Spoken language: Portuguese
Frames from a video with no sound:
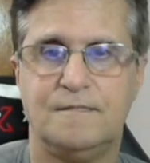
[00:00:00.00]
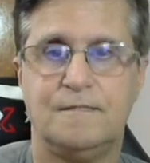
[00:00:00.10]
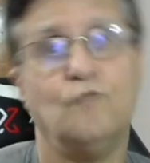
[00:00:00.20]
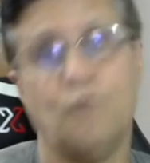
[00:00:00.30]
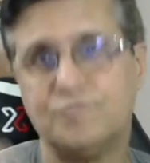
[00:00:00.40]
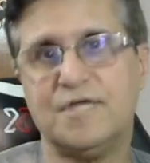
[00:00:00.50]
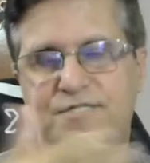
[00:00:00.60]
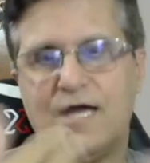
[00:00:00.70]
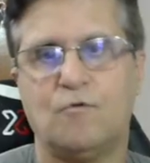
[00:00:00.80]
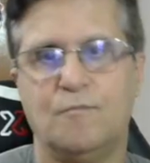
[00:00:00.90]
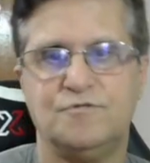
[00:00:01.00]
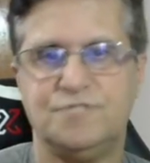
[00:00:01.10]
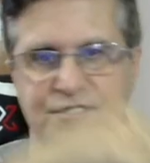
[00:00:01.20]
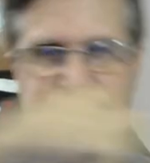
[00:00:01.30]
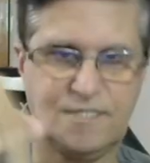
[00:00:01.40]
Vou deixar, como eu
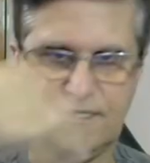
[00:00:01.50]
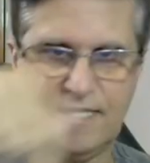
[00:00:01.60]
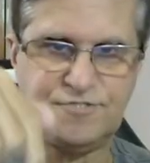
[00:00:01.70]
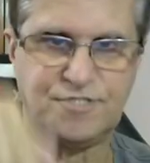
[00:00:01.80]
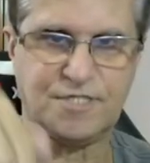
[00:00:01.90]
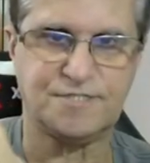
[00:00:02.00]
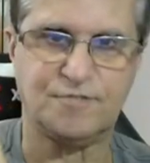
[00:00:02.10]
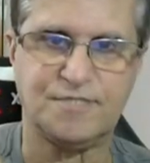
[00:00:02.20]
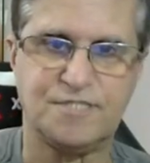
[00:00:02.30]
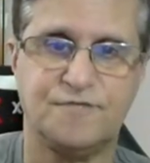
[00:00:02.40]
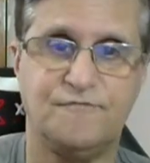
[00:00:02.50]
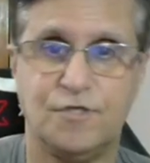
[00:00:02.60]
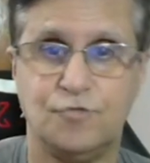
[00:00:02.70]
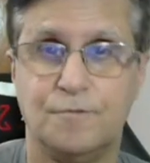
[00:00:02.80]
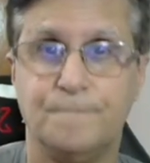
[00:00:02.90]
disse, na descrição desse vídeo,